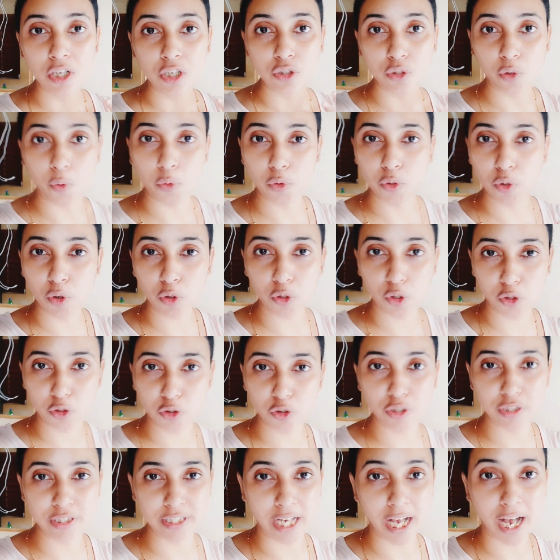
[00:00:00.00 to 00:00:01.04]
তোষক
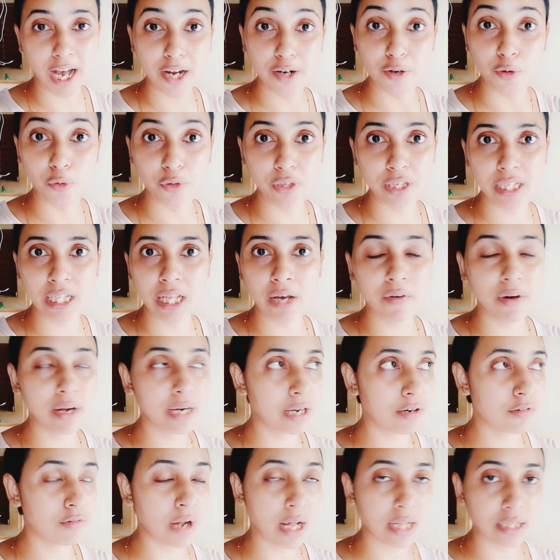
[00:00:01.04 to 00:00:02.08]
টোষক যা রোদে দেওয়ার
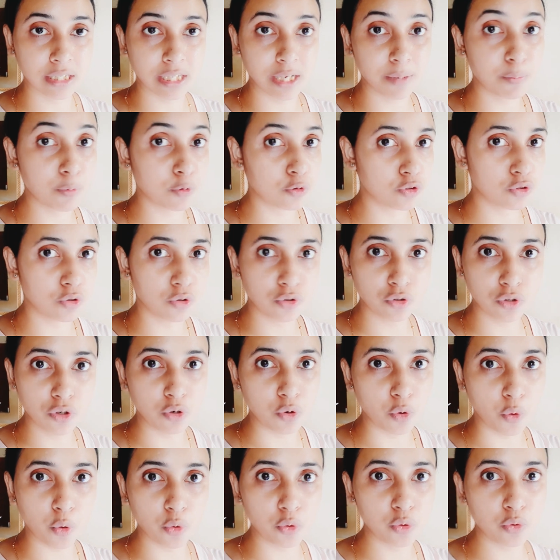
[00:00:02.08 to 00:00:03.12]
কারণ আজকে প্রচণ্ড
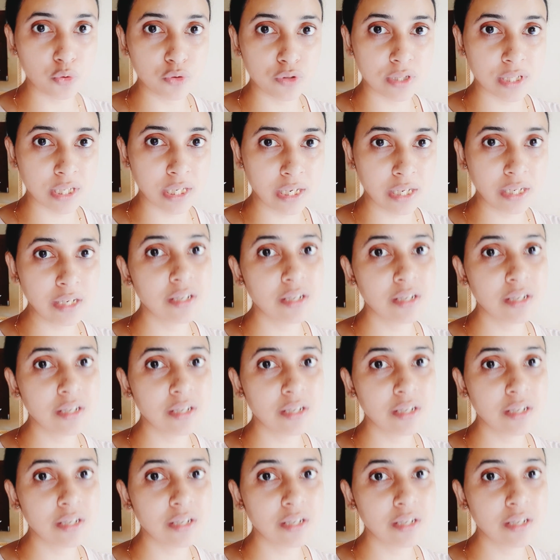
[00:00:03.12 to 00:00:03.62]
রোদ উঠছে